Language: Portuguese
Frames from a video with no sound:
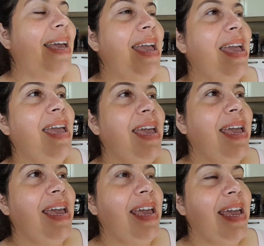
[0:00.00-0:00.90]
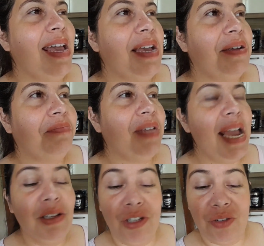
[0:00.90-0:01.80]
é,
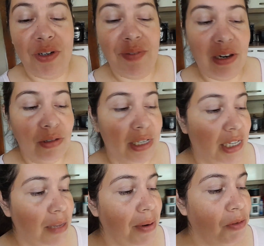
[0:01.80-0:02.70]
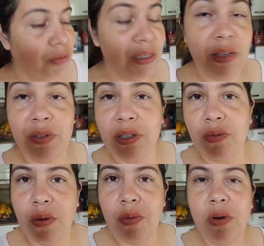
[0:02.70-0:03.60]
é isso, gente. Vou lavar a louça aqui pra começar a fazer
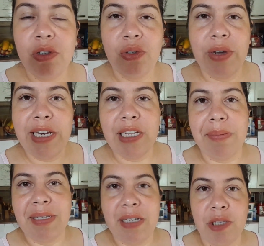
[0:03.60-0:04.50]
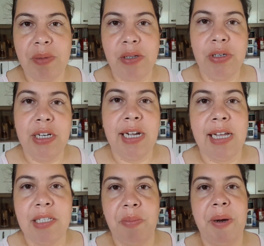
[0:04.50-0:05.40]
o almoço. O Renan tá passando aspirador na
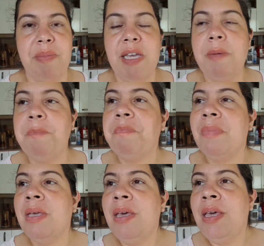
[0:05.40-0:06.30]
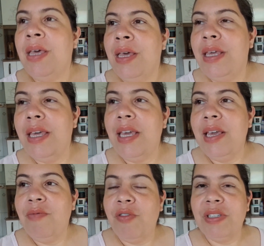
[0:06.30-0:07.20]
casa pra mim.
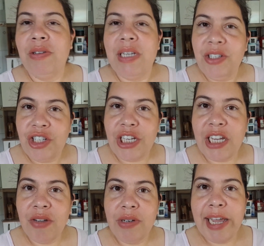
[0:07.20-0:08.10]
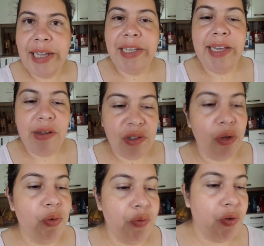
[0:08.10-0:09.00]
E vou fazer um lanchinho, né? Que eu
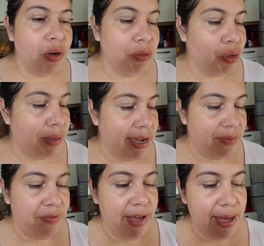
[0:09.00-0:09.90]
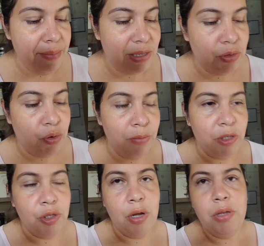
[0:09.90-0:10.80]
estou com fome. Eu tomei café, mas eu
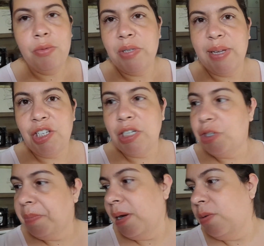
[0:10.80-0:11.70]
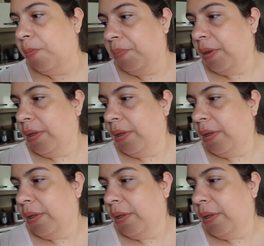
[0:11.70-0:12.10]
comi só duas fatias de pão,